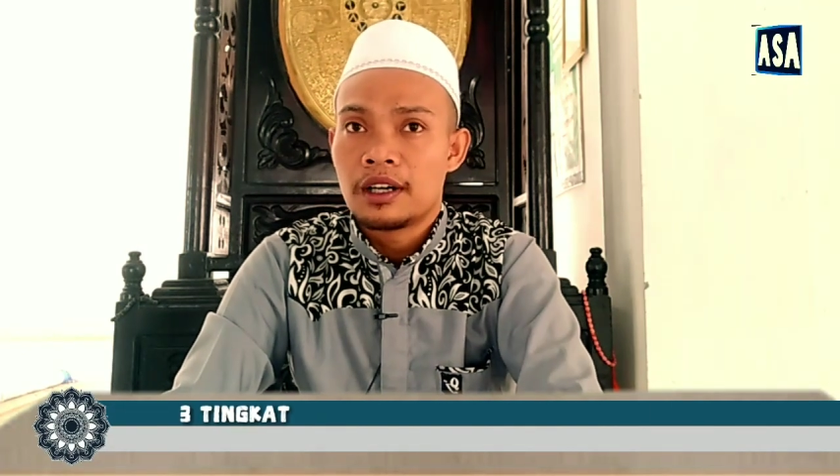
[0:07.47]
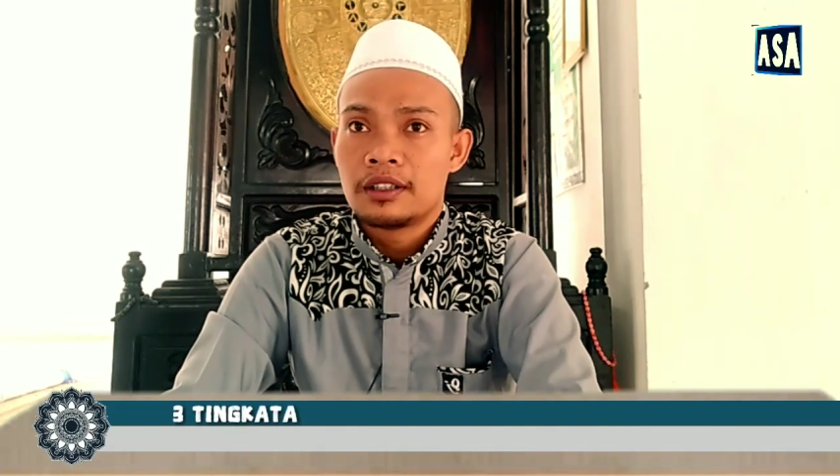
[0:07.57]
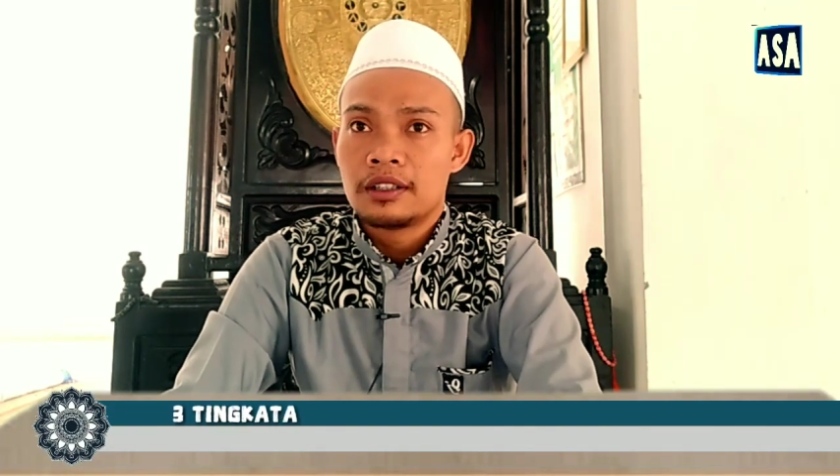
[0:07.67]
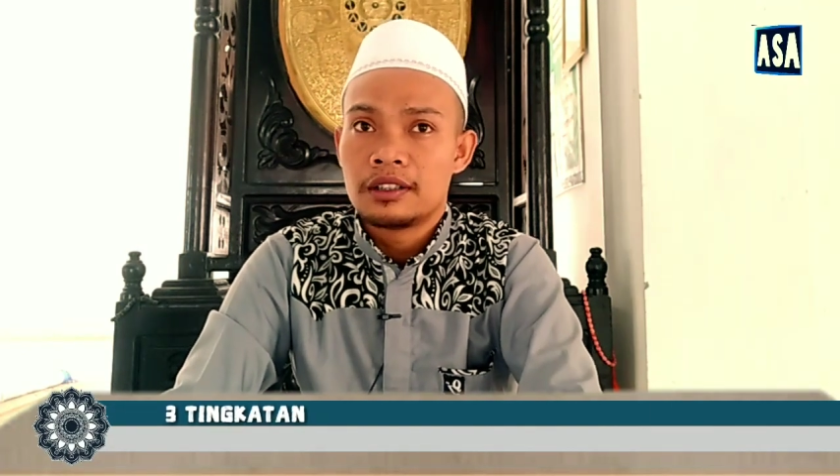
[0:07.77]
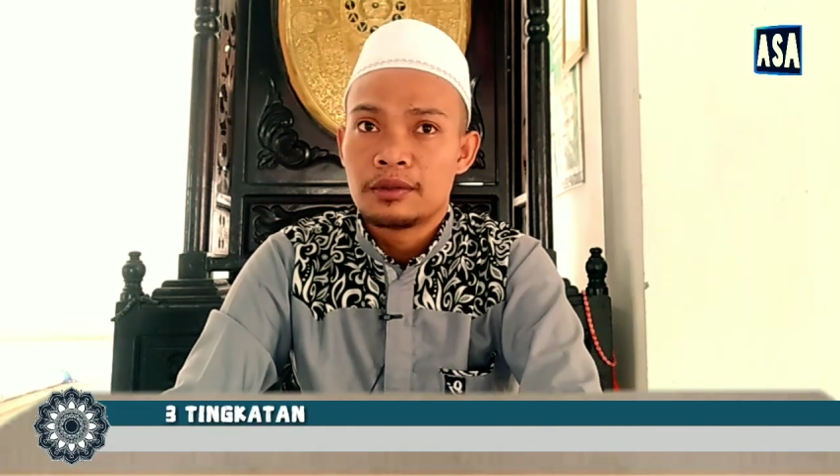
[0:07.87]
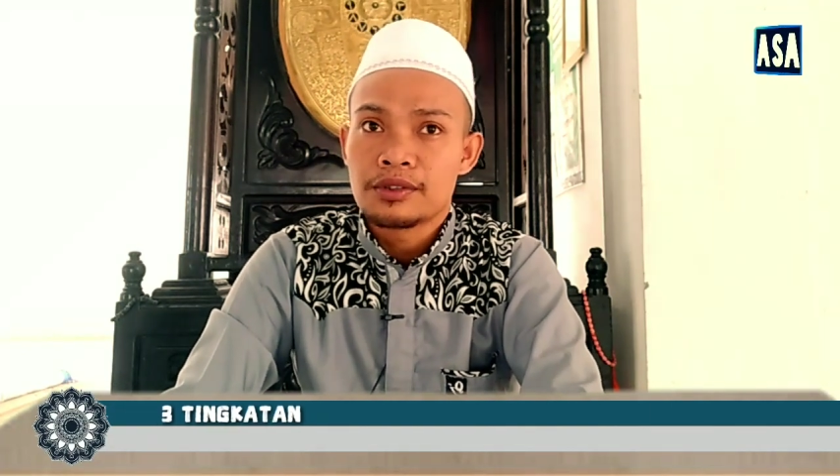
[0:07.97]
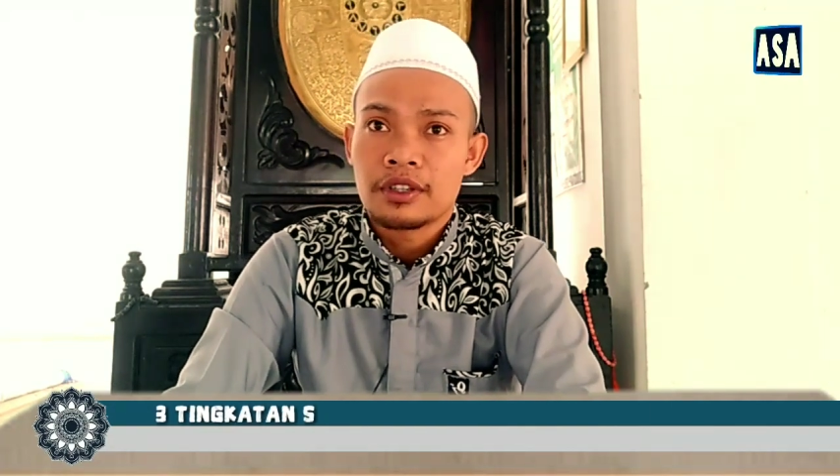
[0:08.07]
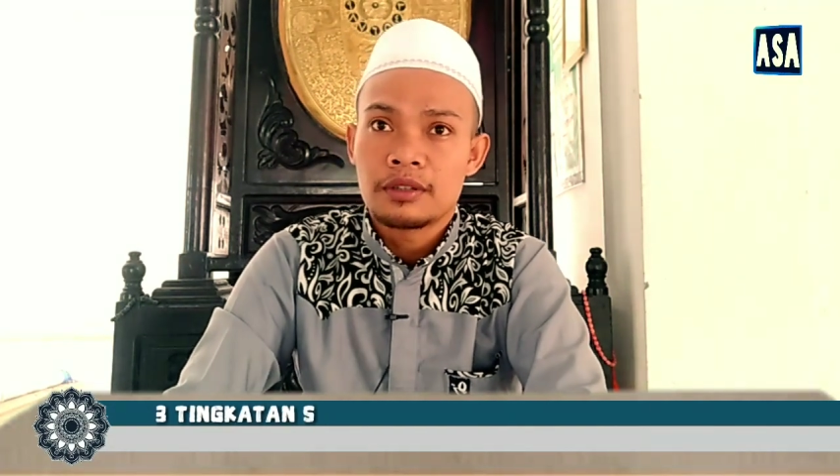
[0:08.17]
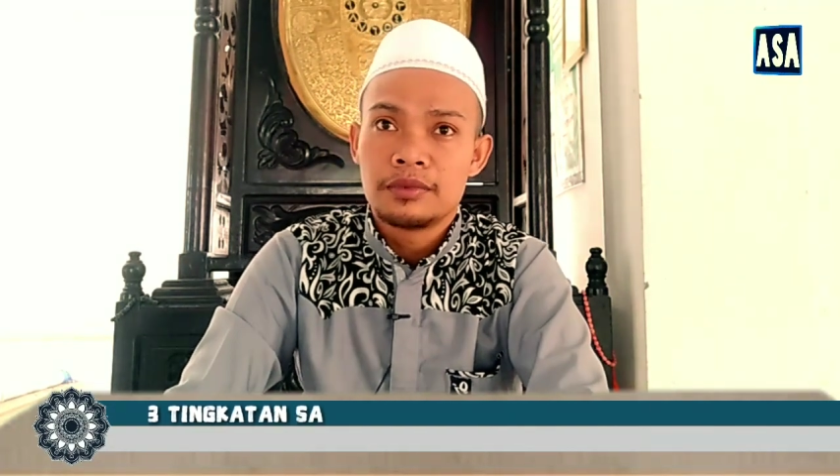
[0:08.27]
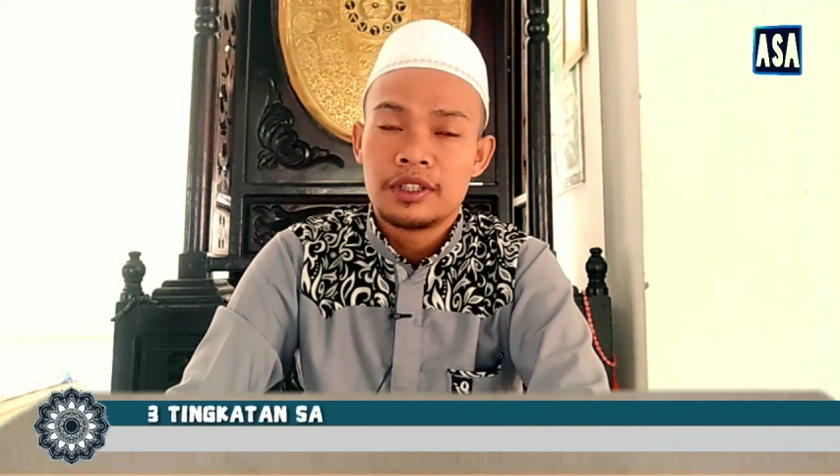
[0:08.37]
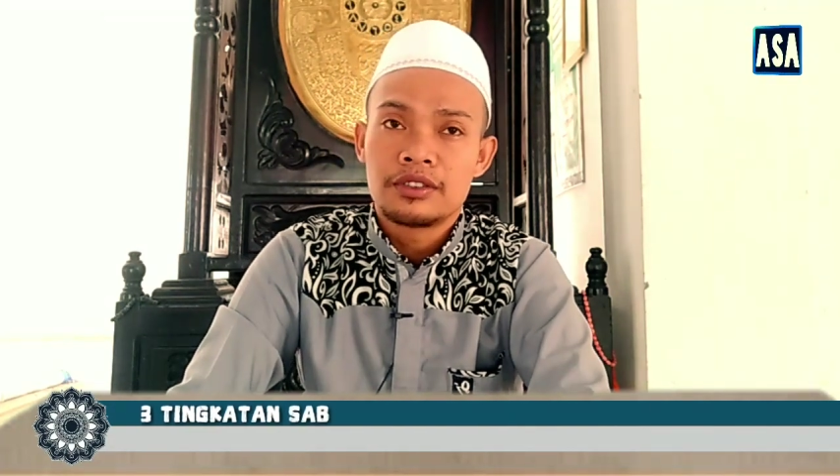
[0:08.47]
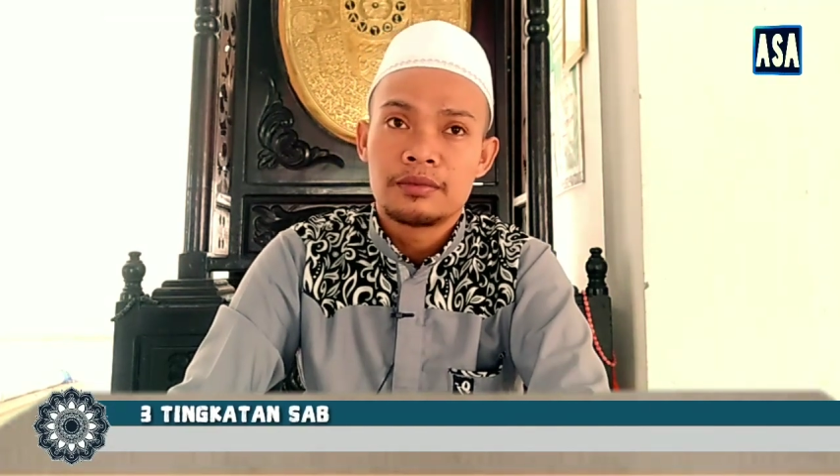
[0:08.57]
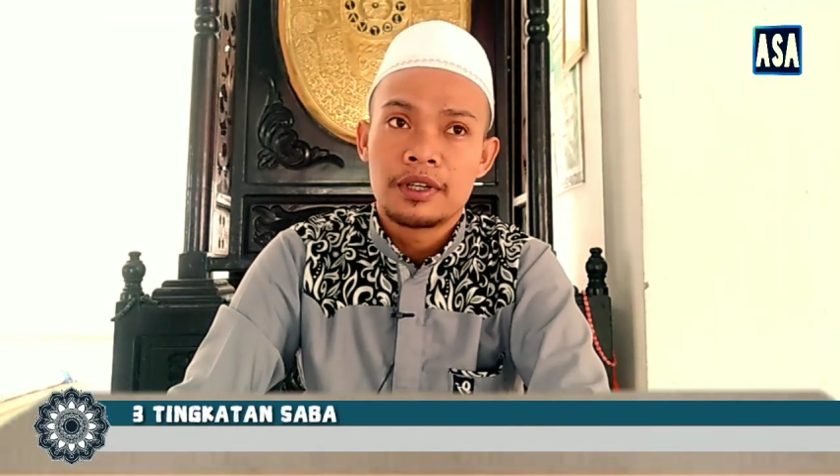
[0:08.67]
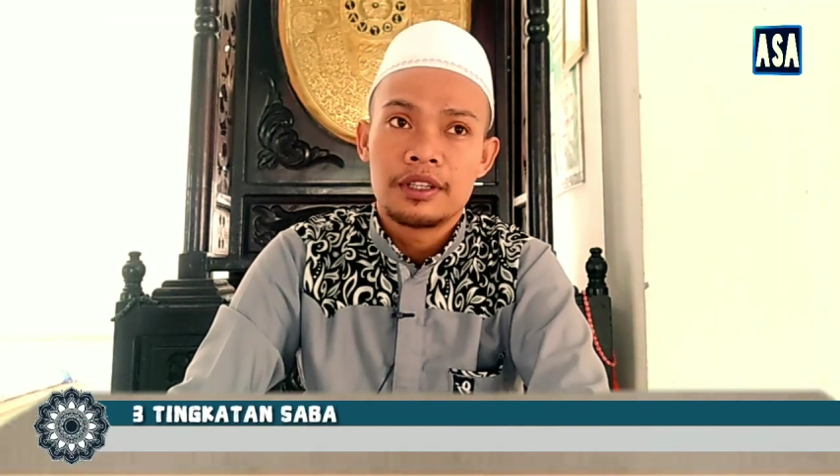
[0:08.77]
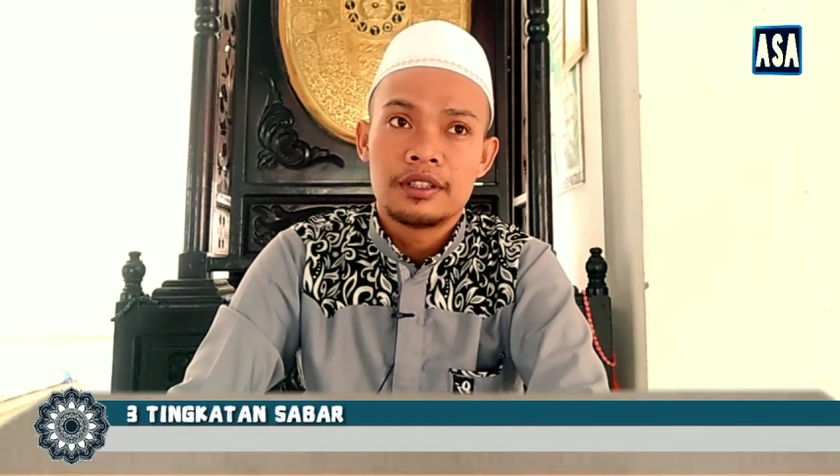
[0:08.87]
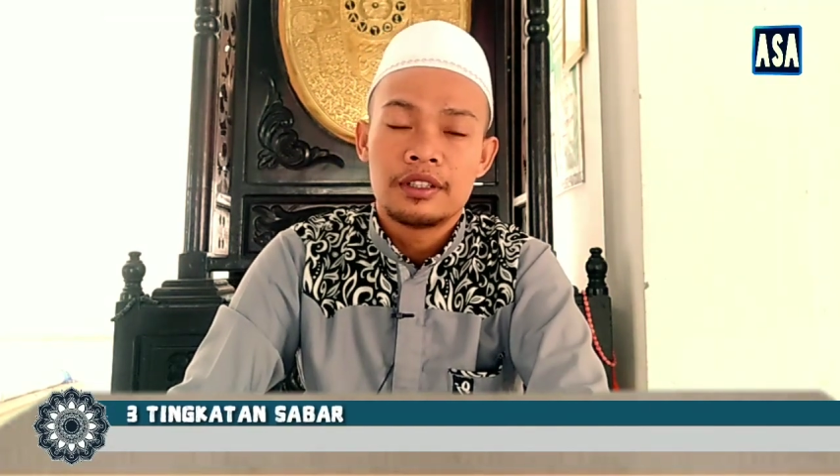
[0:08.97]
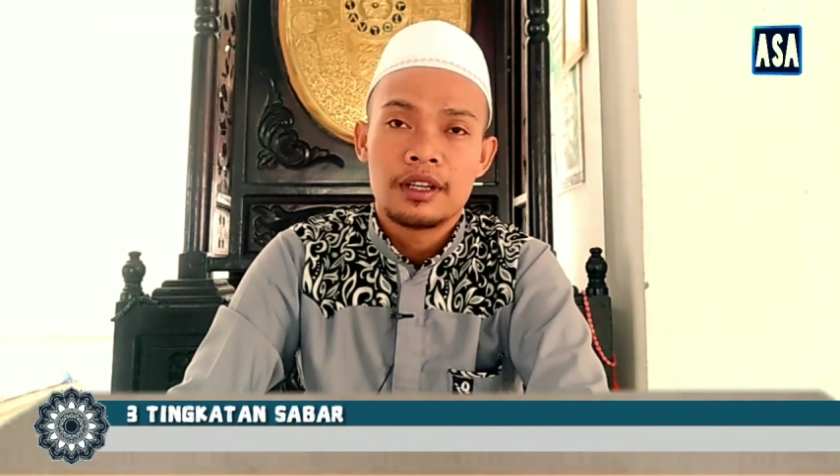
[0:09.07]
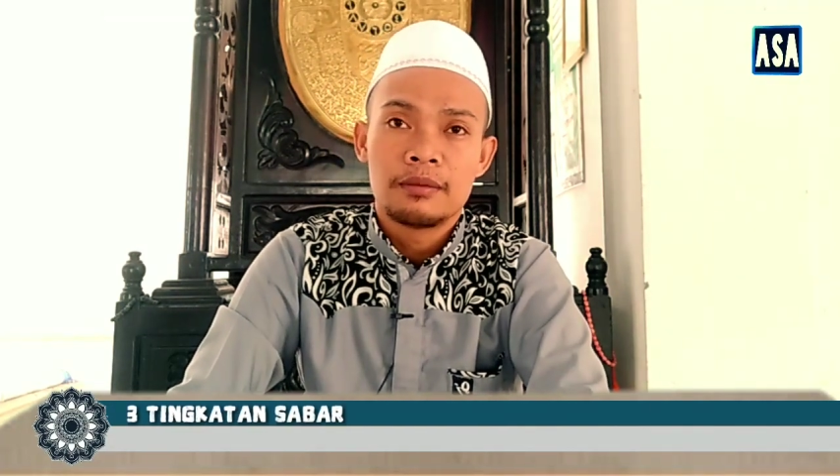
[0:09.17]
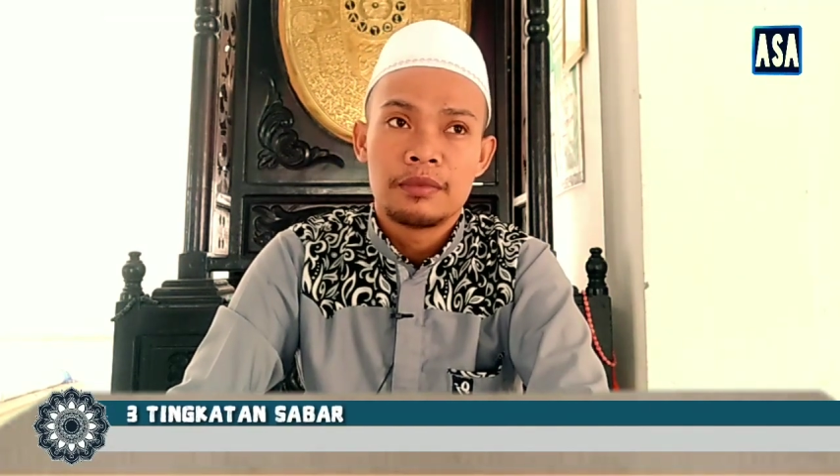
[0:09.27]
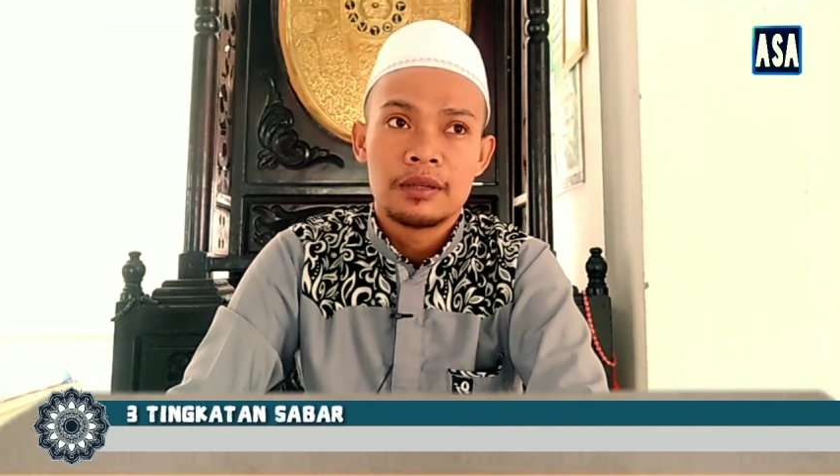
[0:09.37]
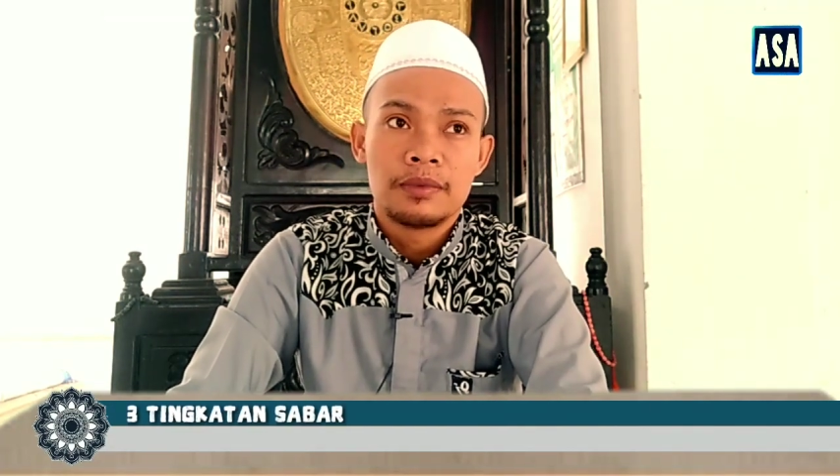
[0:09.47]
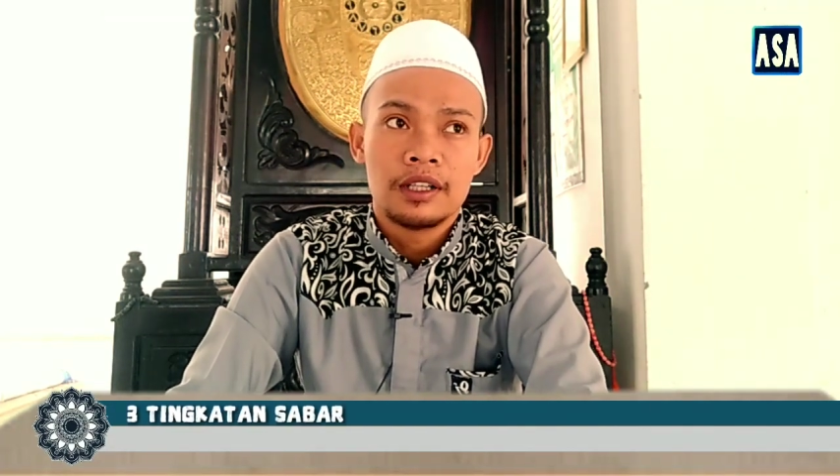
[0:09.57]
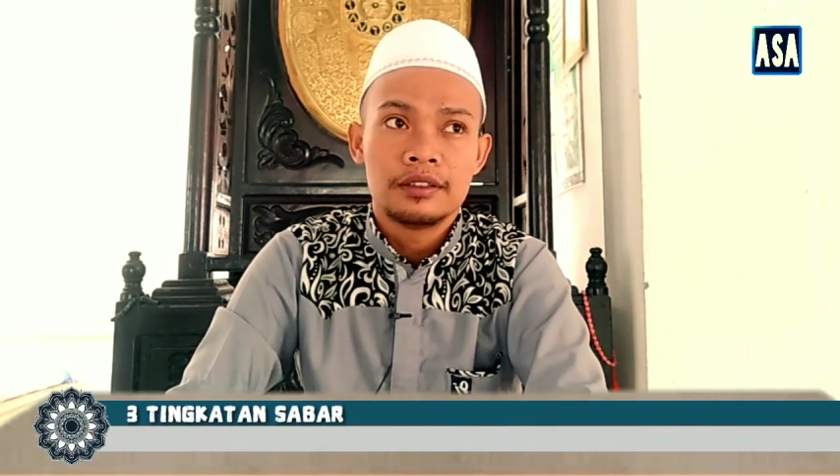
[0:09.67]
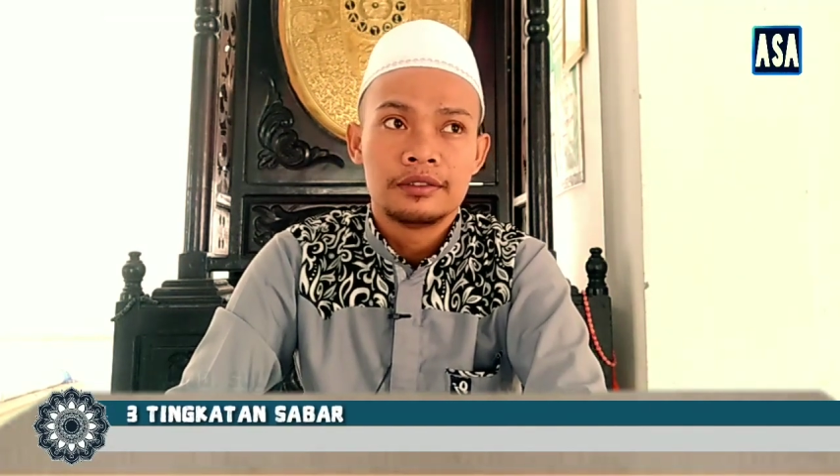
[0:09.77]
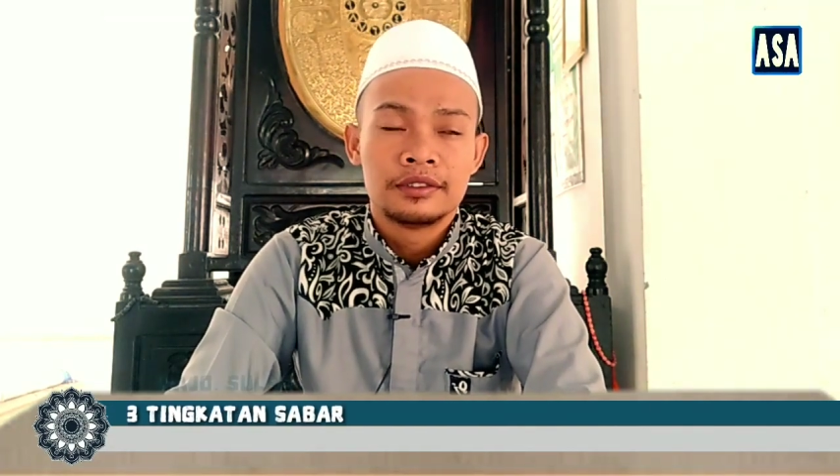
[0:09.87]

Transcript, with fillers: ala alihi wa sahbihi ajma'in Amma ba'd